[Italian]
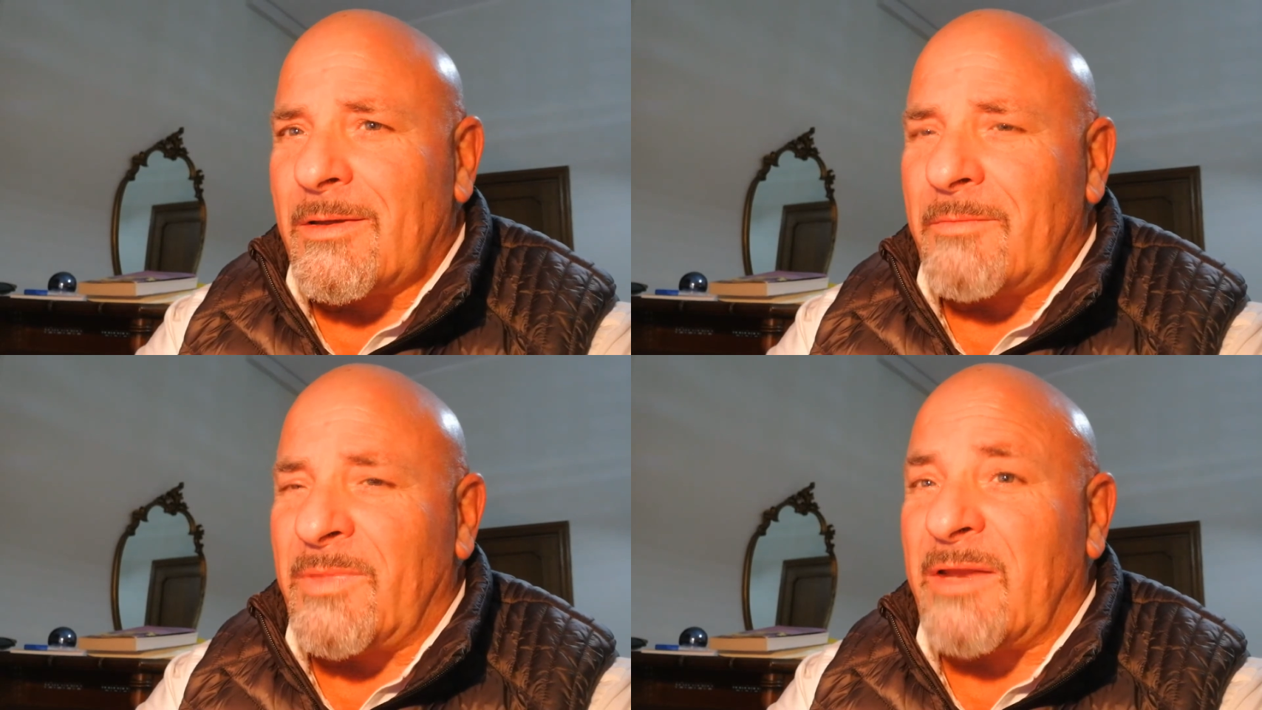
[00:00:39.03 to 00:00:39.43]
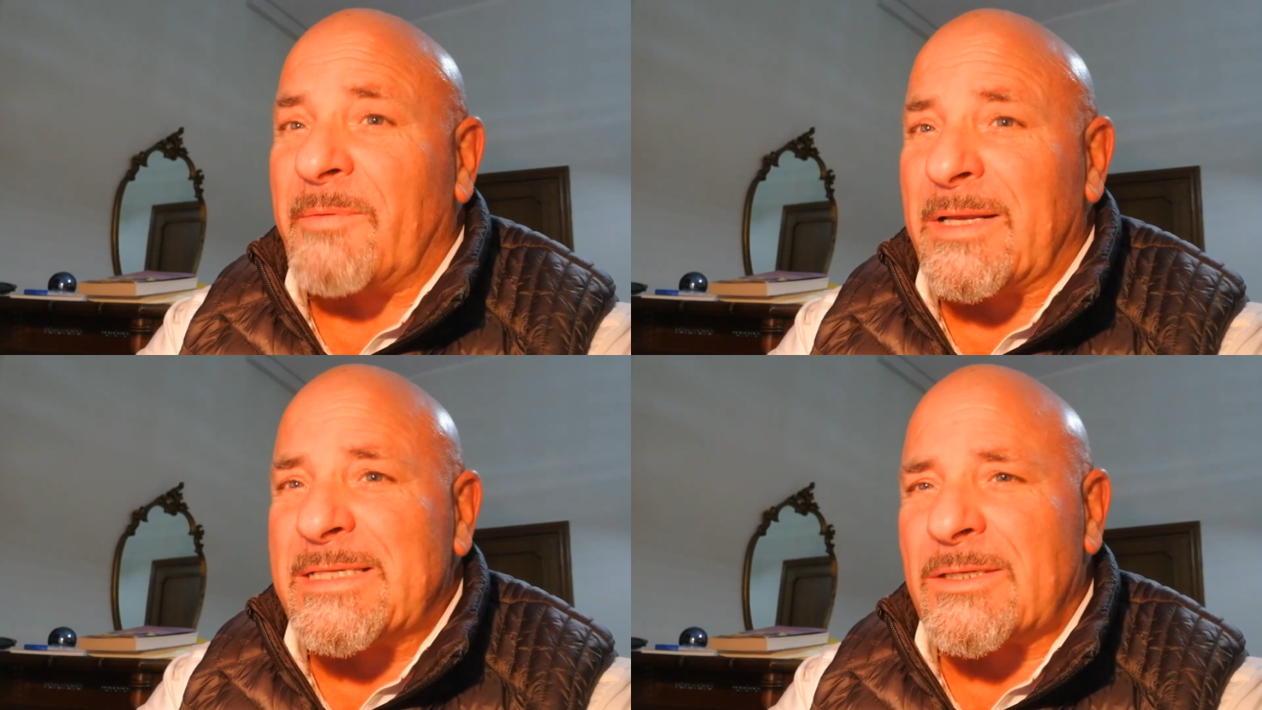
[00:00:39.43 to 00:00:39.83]
Mi
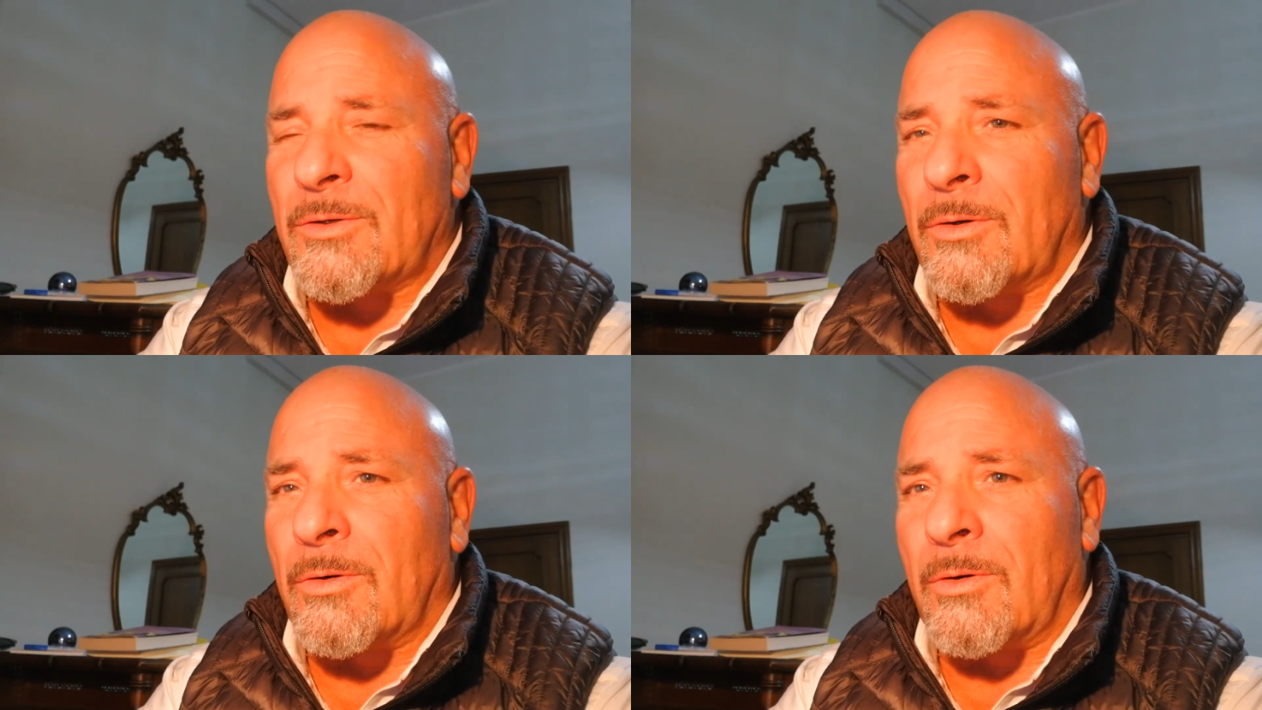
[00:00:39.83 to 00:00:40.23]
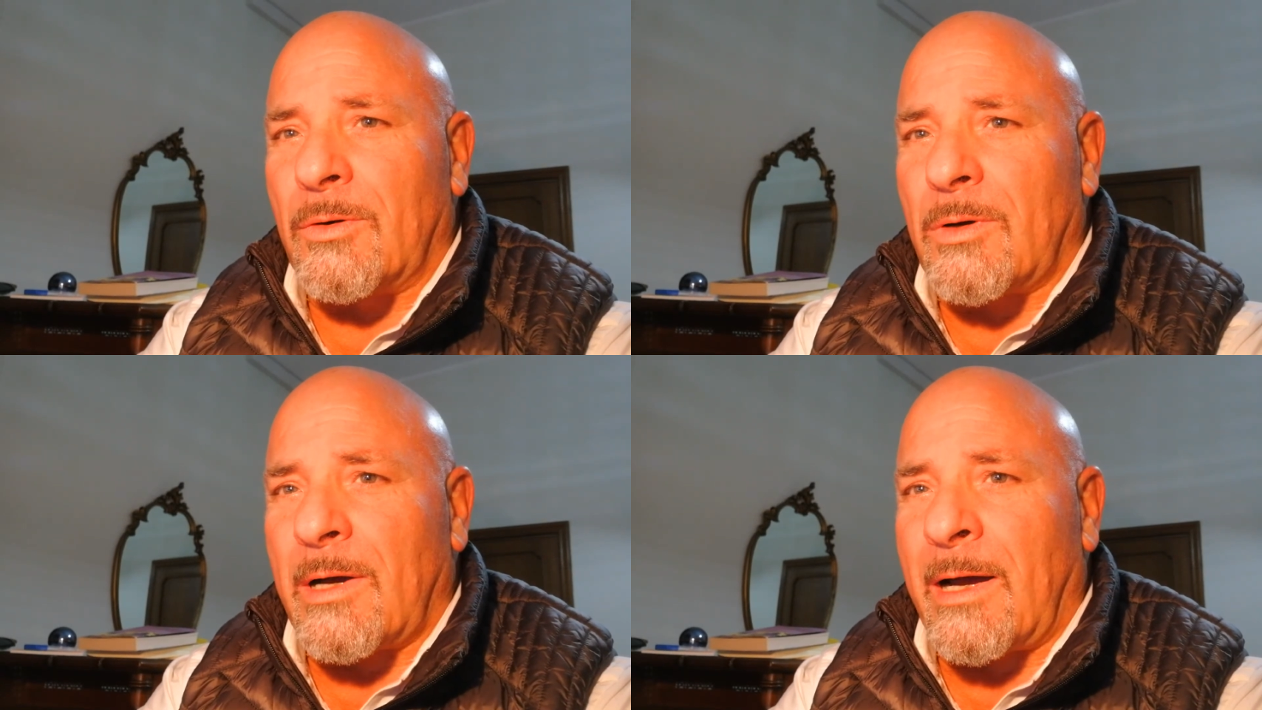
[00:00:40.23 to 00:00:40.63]

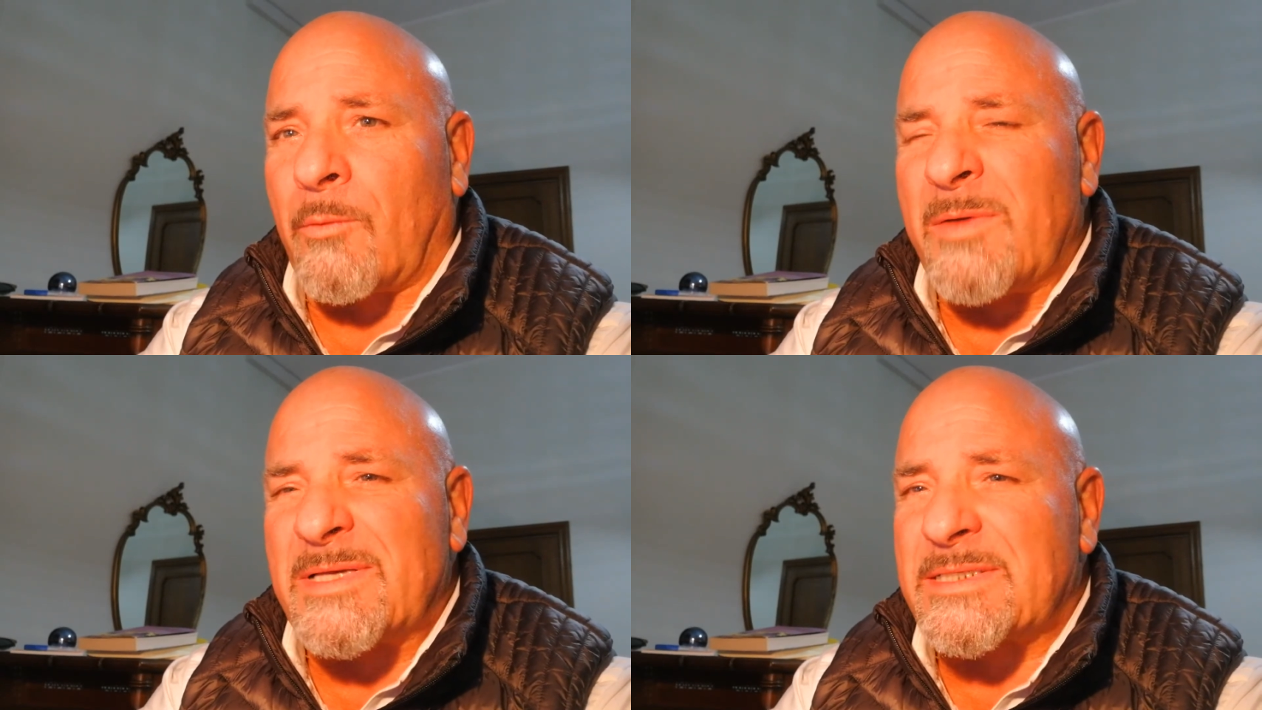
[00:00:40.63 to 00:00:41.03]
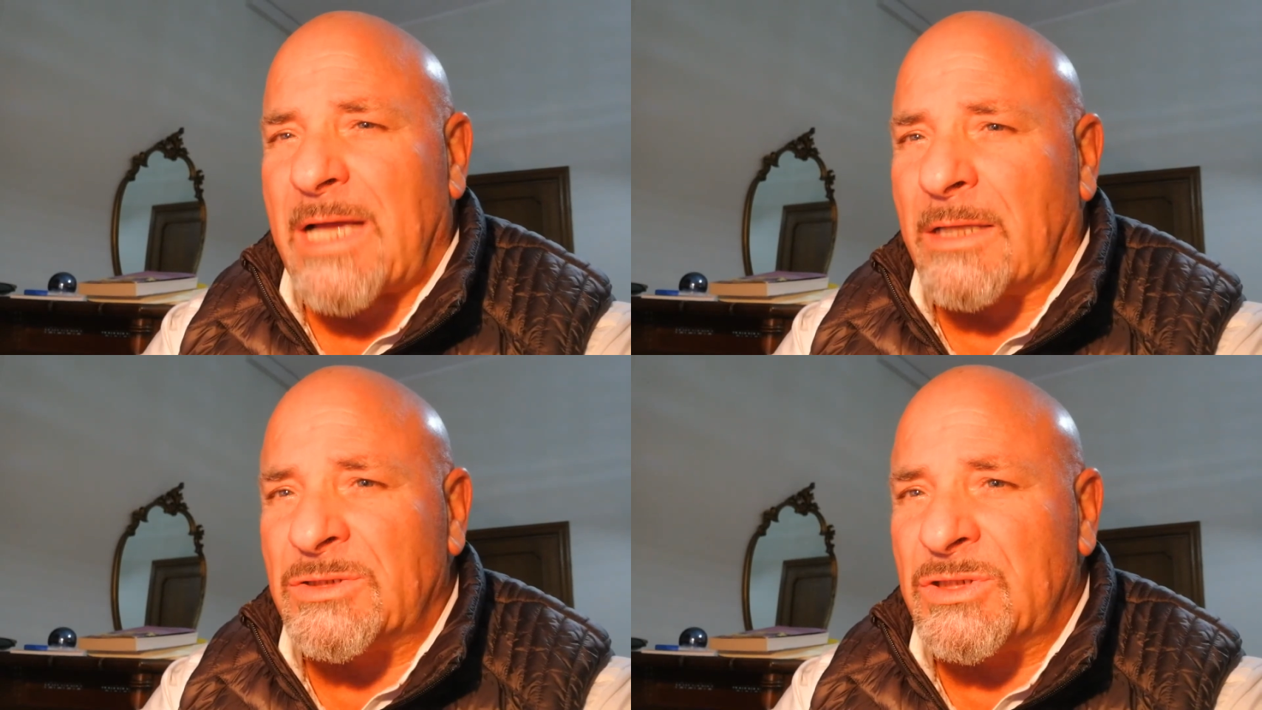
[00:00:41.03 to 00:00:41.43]
riferisco a quei
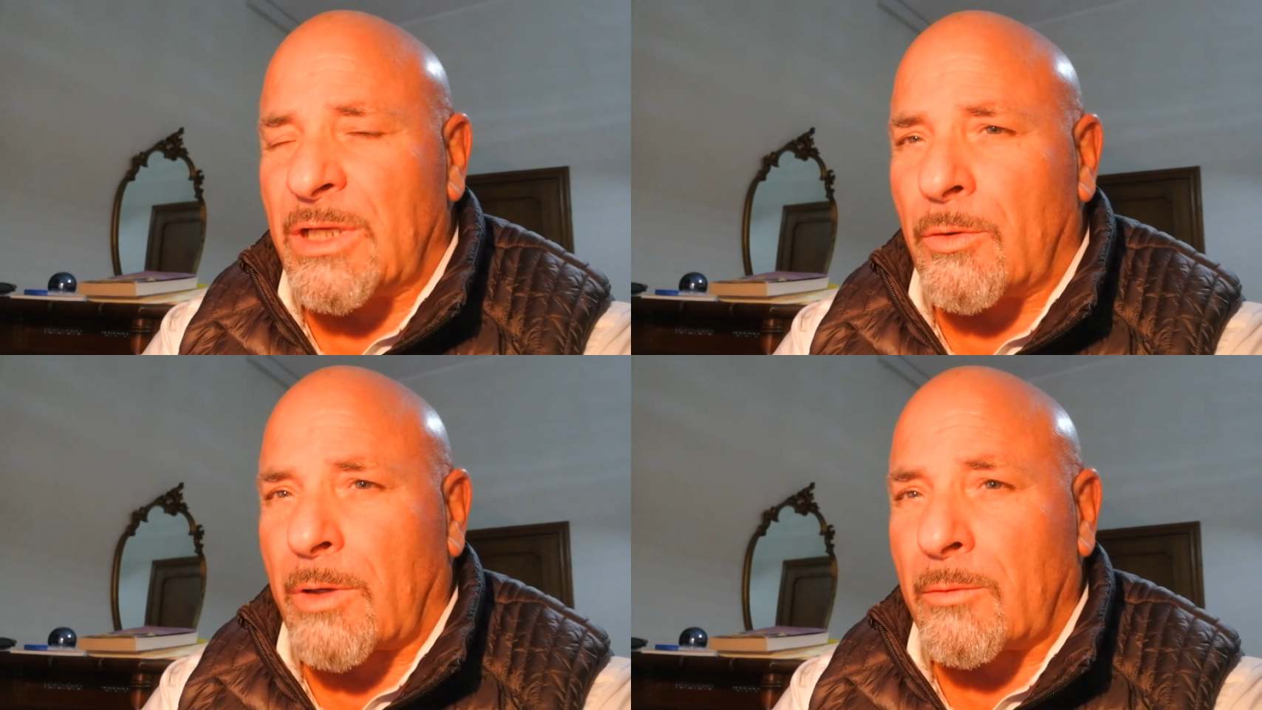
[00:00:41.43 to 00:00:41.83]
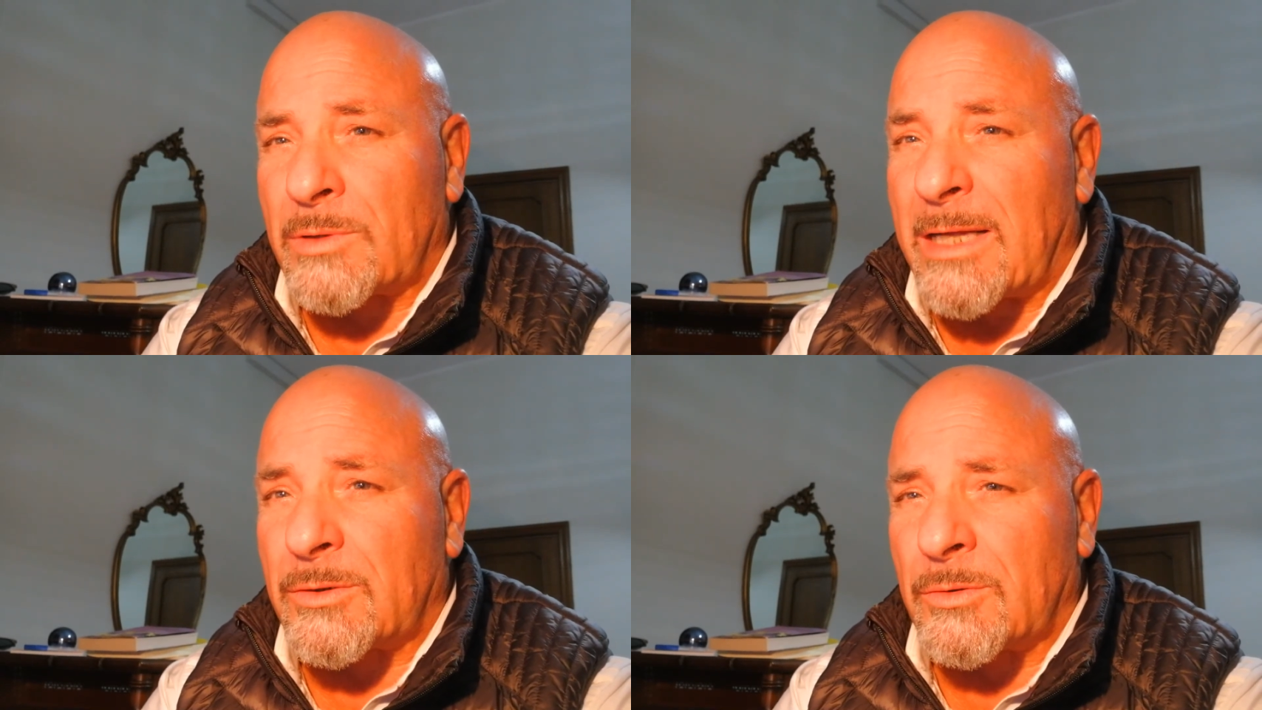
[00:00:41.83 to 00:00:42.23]
messaggi che loro hanno
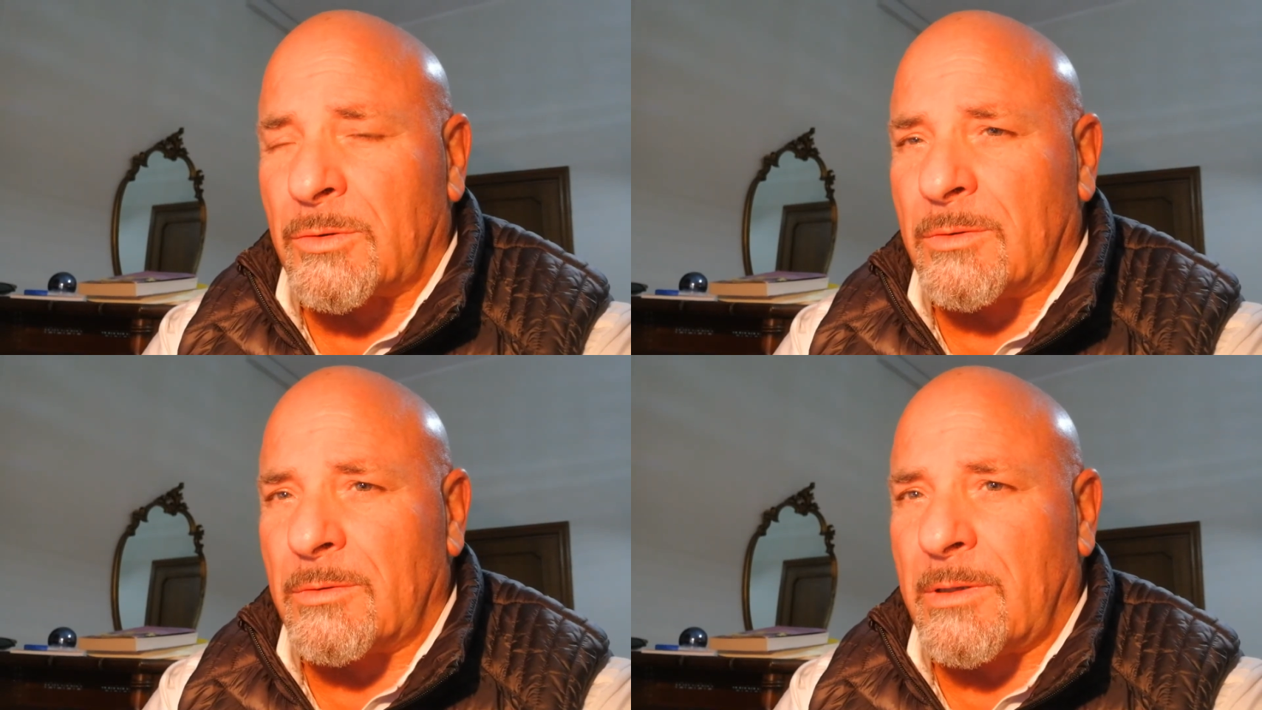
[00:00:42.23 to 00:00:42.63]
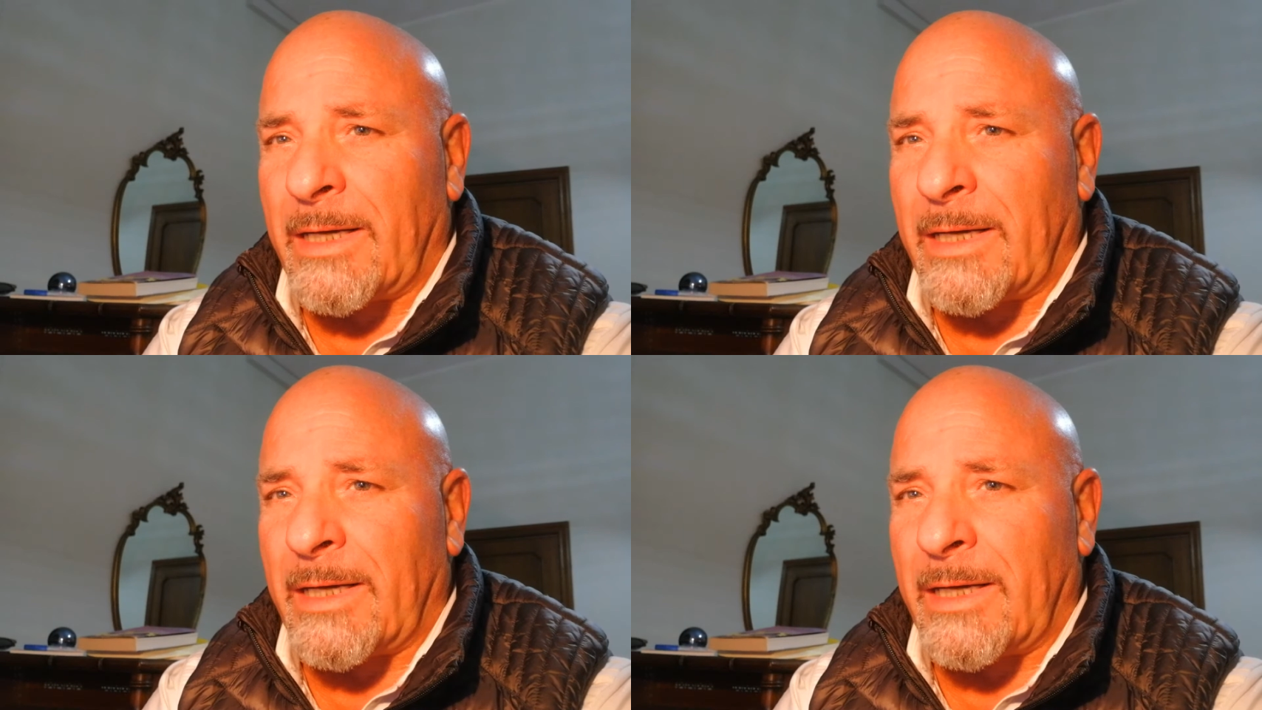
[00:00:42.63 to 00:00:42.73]
dato